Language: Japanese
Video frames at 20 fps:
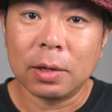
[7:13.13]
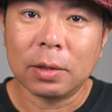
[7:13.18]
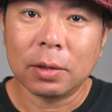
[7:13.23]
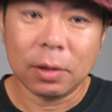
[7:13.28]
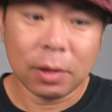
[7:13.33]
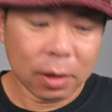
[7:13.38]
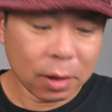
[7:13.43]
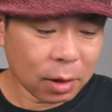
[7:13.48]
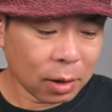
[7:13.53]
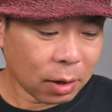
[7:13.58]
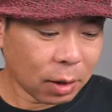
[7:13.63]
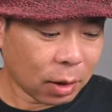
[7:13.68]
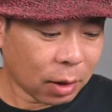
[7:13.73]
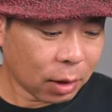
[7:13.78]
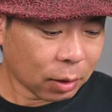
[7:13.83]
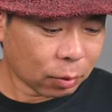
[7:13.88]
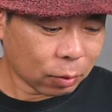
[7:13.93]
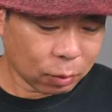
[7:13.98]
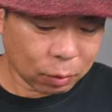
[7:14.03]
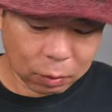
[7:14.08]
で、
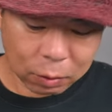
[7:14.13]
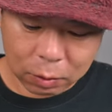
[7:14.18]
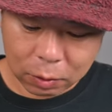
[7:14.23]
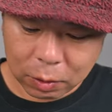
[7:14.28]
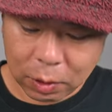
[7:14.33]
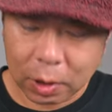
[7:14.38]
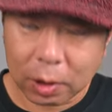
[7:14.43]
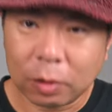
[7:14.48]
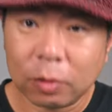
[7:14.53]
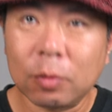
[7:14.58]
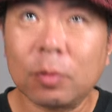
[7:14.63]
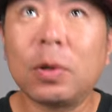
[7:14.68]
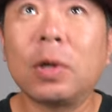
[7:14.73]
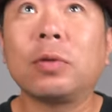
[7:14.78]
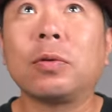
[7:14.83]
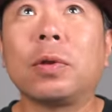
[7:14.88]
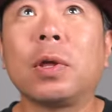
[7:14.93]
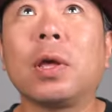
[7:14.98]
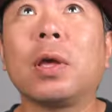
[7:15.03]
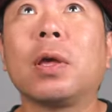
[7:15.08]
あと、えその
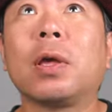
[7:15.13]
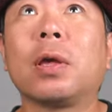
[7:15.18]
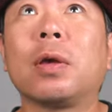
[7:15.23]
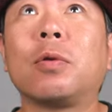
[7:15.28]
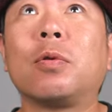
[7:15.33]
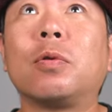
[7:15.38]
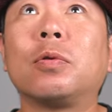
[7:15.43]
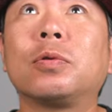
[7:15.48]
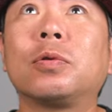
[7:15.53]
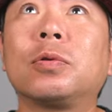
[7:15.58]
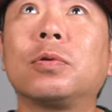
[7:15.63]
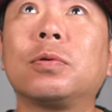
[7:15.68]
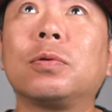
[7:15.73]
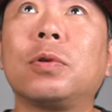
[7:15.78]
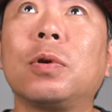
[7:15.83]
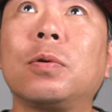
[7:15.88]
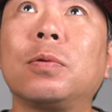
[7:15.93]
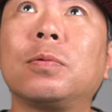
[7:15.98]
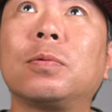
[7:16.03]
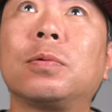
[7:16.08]
後ね、
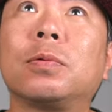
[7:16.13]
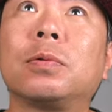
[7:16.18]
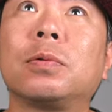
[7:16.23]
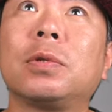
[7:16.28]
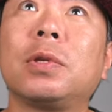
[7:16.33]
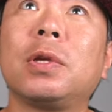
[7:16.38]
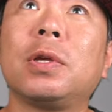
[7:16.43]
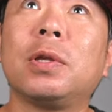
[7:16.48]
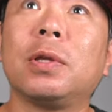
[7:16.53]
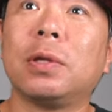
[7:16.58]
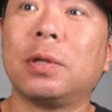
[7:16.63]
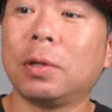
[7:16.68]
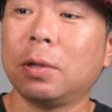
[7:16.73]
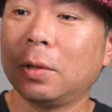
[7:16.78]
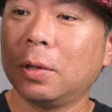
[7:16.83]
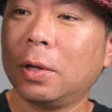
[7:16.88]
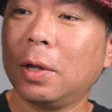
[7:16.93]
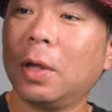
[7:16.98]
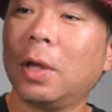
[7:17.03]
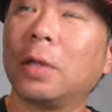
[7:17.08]
54分に、
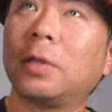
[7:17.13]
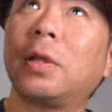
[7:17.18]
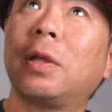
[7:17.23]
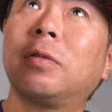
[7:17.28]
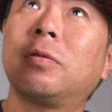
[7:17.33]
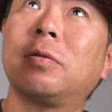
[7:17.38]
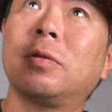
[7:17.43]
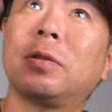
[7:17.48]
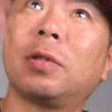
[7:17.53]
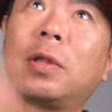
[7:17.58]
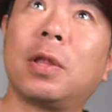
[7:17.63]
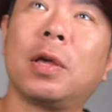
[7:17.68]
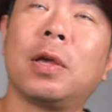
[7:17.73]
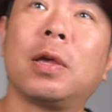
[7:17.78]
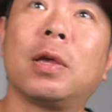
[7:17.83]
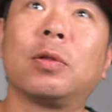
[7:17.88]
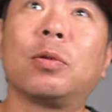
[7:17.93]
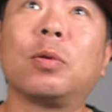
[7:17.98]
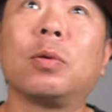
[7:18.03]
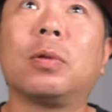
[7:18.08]
え点釣りで
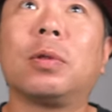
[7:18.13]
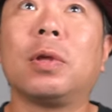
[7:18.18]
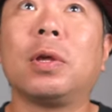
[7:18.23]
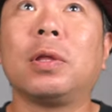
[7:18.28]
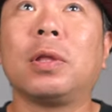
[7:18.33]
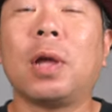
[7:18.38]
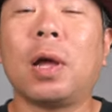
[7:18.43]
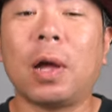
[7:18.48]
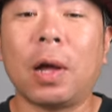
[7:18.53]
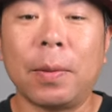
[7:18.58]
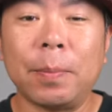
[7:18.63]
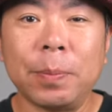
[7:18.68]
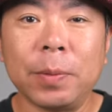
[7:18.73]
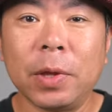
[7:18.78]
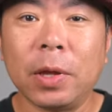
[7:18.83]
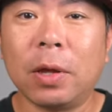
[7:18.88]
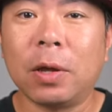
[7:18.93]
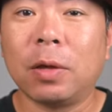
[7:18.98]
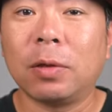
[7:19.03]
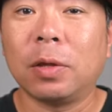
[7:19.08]
ね、取っていた、
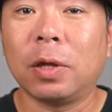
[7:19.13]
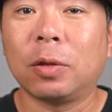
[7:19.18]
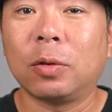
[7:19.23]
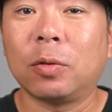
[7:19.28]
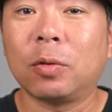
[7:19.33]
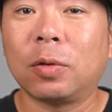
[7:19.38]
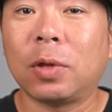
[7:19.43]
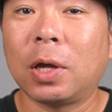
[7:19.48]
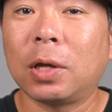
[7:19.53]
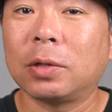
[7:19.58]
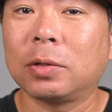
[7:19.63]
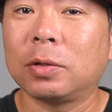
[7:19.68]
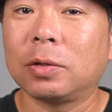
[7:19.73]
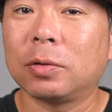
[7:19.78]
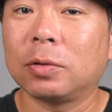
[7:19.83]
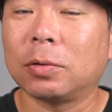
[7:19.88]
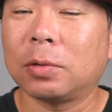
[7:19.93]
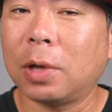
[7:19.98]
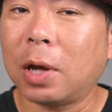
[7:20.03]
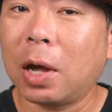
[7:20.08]
え
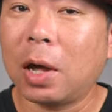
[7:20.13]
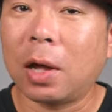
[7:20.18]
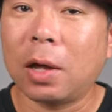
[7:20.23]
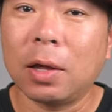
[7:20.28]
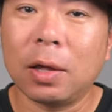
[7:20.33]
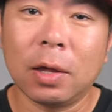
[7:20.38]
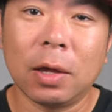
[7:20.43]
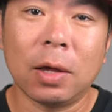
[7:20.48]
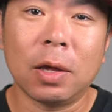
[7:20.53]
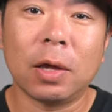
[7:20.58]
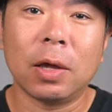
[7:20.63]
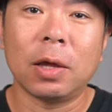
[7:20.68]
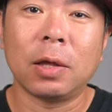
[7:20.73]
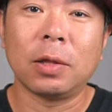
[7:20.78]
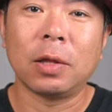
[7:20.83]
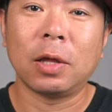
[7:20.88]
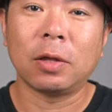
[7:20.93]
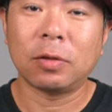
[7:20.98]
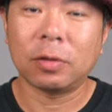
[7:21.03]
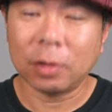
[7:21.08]
Z30 が、
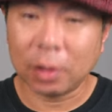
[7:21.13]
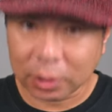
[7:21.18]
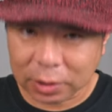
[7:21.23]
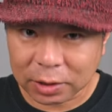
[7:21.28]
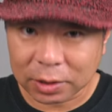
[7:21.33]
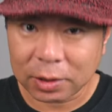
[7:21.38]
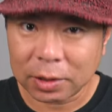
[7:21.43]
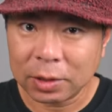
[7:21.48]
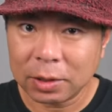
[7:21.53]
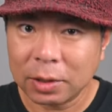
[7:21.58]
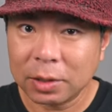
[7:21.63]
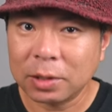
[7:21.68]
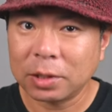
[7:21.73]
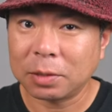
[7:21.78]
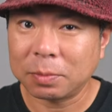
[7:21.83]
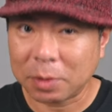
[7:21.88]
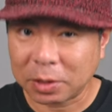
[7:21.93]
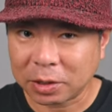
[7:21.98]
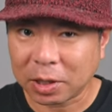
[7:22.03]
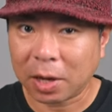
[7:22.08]
え熱停止。
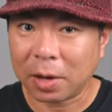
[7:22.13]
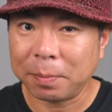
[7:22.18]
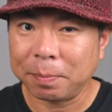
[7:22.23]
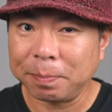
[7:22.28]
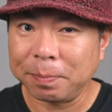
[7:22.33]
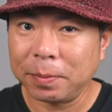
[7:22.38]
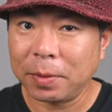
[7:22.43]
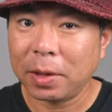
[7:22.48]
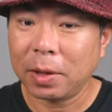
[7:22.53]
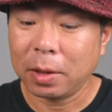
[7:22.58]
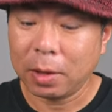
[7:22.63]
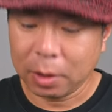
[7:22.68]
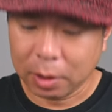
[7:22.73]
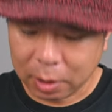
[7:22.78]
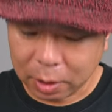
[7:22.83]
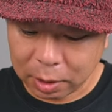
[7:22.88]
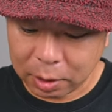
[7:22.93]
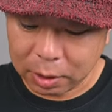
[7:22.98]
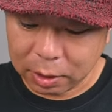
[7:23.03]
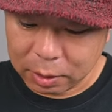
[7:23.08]
しました。
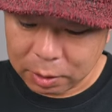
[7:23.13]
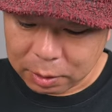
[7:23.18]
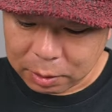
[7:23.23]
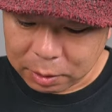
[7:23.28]
はい。